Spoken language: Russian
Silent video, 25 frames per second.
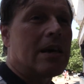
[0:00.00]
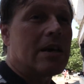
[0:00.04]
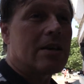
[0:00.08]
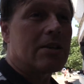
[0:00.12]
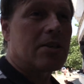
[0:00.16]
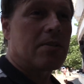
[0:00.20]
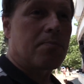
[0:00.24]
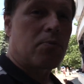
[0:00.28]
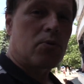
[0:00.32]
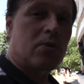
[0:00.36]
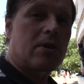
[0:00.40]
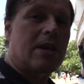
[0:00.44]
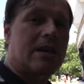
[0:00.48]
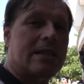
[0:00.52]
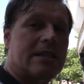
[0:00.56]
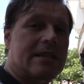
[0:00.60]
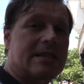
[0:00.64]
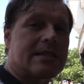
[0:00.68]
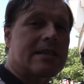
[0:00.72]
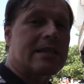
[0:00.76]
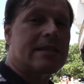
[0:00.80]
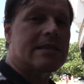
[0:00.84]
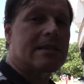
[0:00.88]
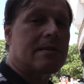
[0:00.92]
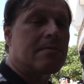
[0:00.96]
Депутаты
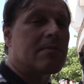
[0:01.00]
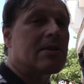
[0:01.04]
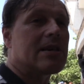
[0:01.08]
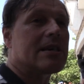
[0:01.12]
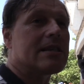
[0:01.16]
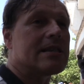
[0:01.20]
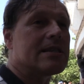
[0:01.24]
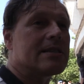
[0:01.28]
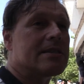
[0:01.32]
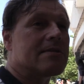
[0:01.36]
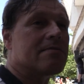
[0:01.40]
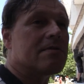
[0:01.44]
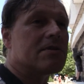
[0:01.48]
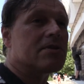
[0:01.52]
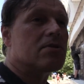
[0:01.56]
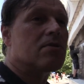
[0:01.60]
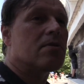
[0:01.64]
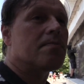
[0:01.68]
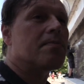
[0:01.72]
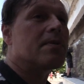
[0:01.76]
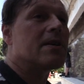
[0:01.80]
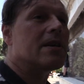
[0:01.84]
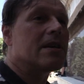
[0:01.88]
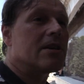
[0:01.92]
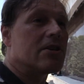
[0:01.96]
Заксобрания
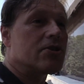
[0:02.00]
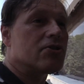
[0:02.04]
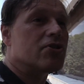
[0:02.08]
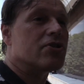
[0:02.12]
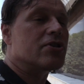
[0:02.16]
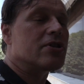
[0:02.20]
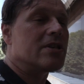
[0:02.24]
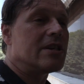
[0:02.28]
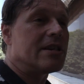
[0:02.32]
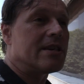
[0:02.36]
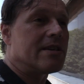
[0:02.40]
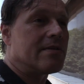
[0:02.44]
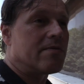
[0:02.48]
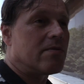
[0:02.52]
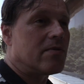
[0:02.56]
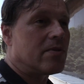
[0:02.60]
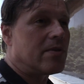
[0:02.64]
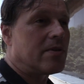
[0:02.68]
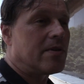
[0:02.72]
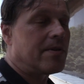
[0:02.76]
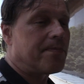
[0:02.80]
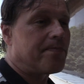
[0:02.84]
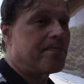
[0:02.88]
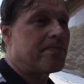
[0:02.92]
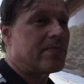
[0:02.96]
Севастополя лишили
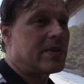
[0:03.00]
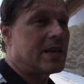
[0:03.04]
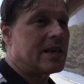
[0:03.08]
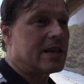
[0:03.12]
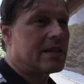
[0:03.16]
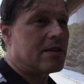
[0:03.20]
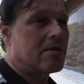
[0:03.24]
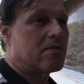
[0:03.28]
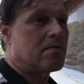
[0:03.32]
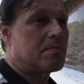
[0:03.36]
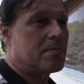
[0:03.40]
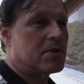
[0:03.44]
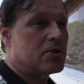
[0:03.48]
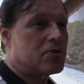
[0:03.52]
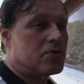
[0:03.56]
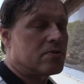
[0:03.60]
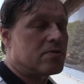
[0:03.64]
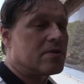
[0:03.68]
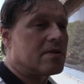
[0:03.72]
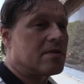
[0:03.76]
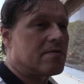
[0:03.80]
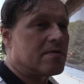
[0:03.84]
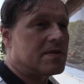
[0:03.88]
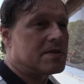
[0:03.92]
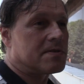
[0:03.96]
его этого
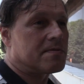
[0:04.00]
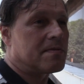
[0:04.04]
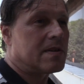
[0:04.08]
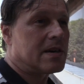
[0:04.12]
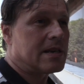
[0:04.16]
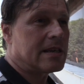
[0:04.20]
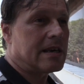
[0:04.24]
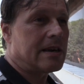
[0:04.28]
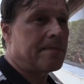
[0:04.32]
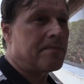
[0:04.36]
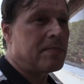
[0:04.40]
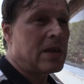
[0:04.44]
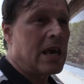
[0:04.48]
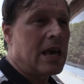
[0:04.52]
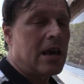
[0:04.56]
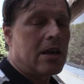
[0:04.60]
почетного звания.